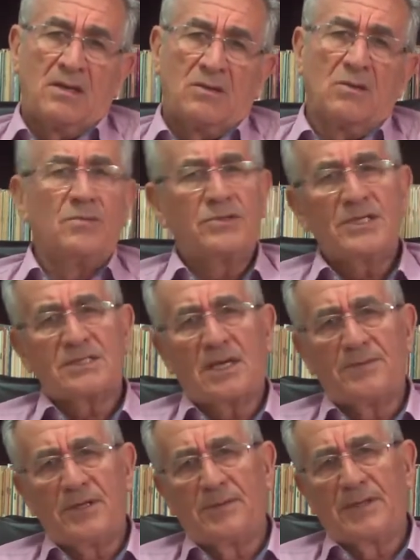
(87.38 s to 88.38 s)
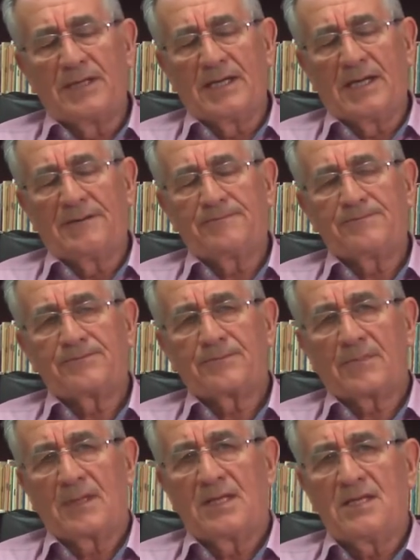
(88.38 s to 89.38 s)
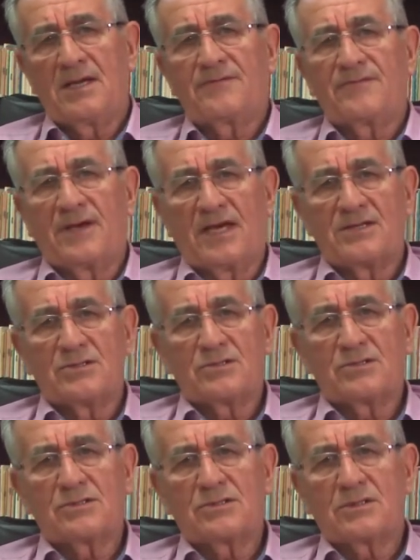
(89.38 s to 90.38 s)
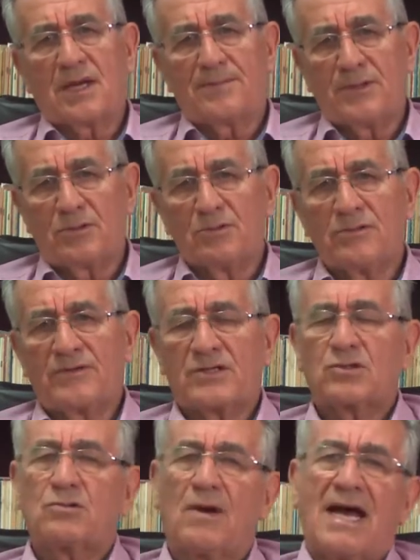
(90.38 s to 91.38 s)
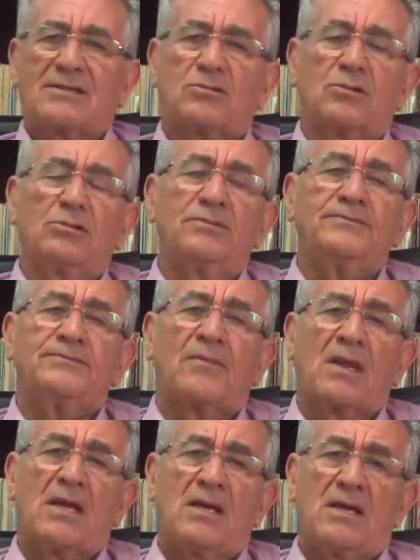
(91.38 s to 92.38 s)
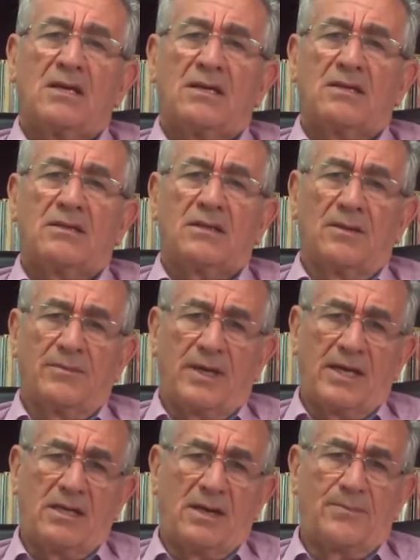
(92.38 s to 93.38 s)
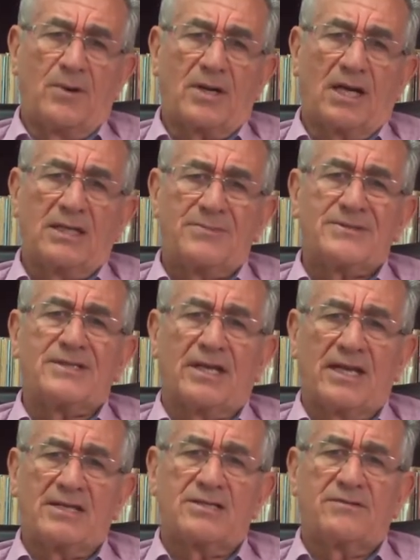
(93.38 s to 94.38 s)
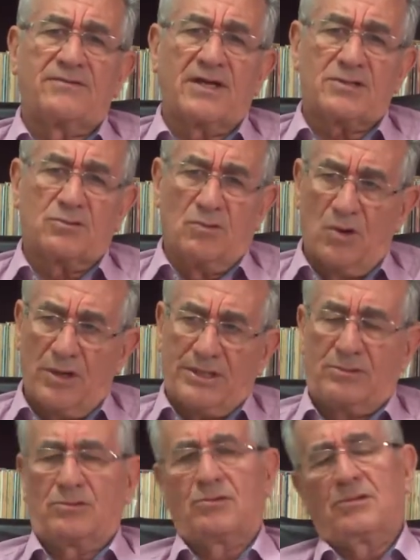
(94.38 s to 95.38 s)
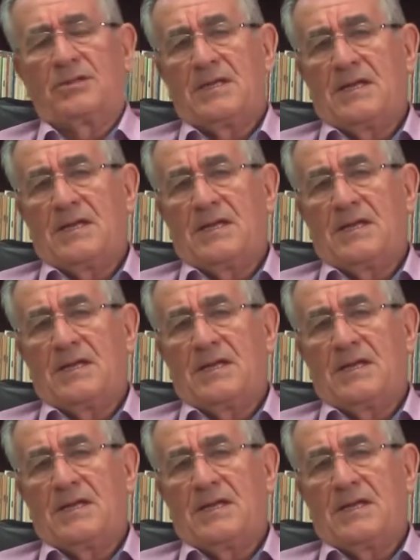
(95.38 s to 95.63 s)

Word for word: Como diz a Bíblia em Efésios capítulo 1, verso 4, também em Apocalipse 13, verso 8,